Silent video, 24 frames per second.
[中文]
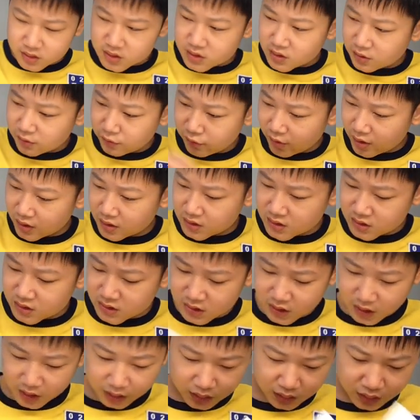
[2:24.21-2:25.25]
今天放
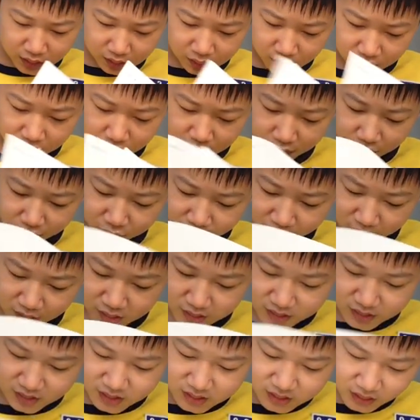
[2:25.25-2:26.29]
假，电脑也放
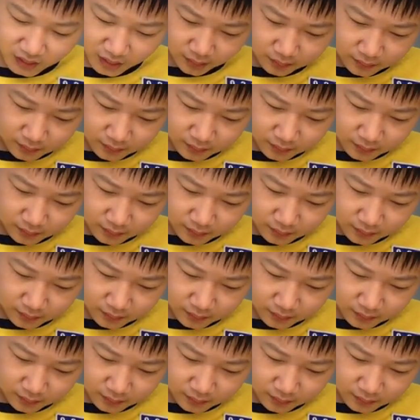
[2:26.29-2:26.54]
假。